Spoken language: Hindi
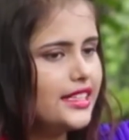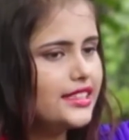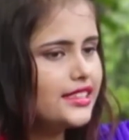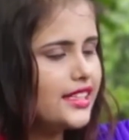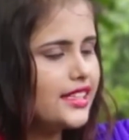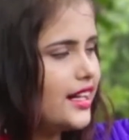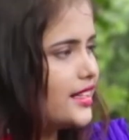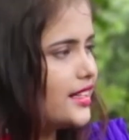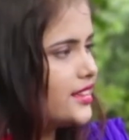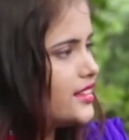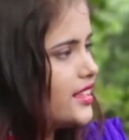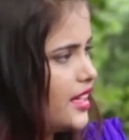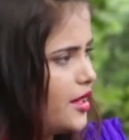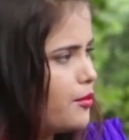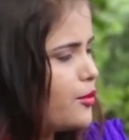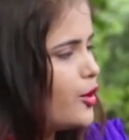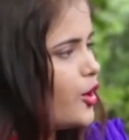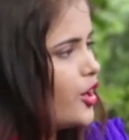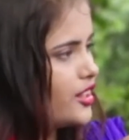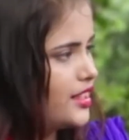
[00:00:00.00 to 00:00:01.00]
इसका
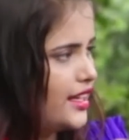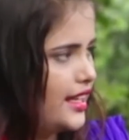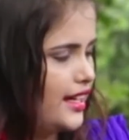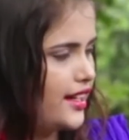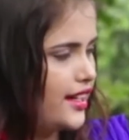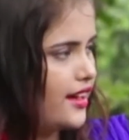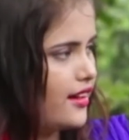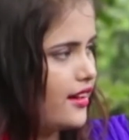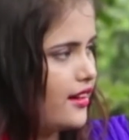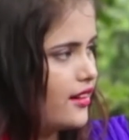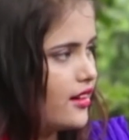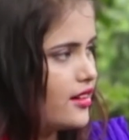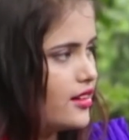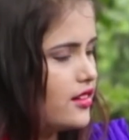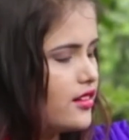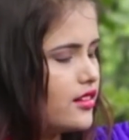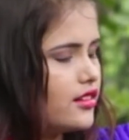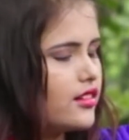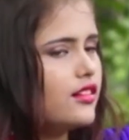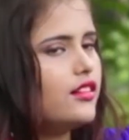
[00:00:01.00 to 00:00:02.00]
थीम बहुत अलग है
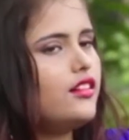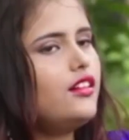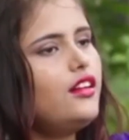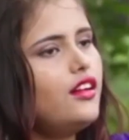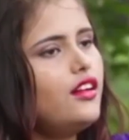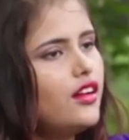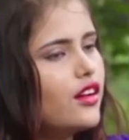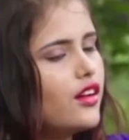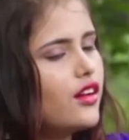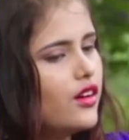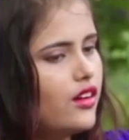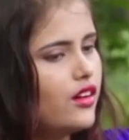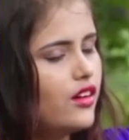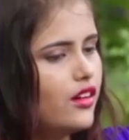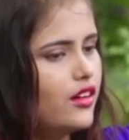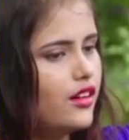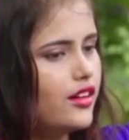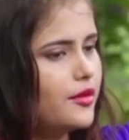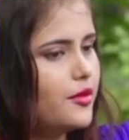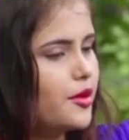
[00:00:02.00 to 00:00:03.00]

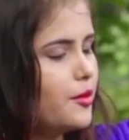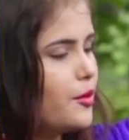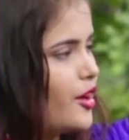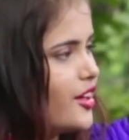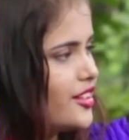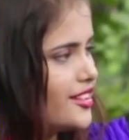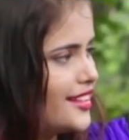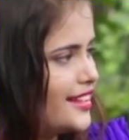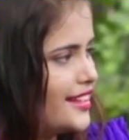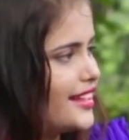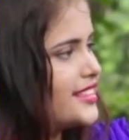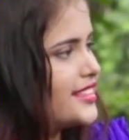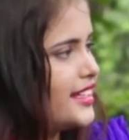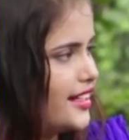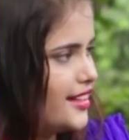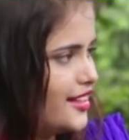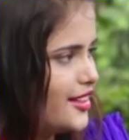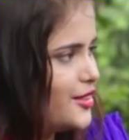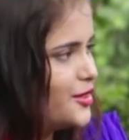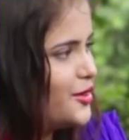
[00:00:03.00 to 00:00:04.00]
और मैं बहुत ज़्यादा
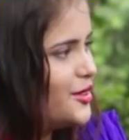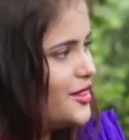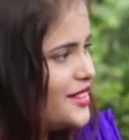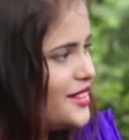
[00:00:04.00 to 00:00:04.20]
एक्साइटेड हूँ